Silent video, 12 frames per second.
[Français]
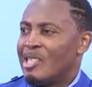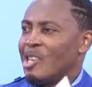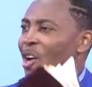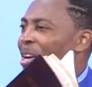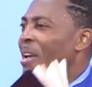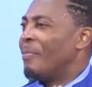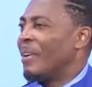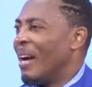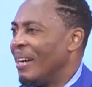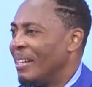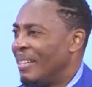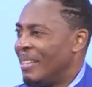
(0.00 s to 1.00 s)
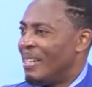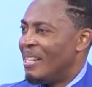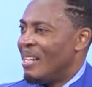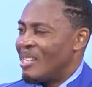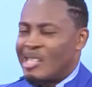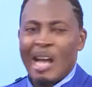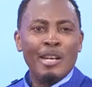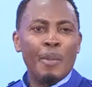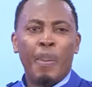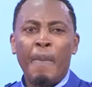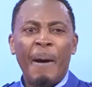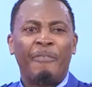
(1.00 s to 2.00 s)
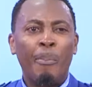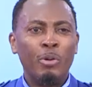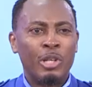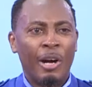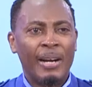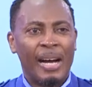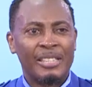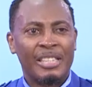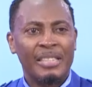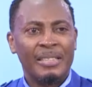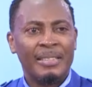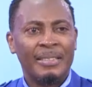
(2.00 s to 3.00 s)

Ce livre-là, seul ne peut pas faire bouger un ange.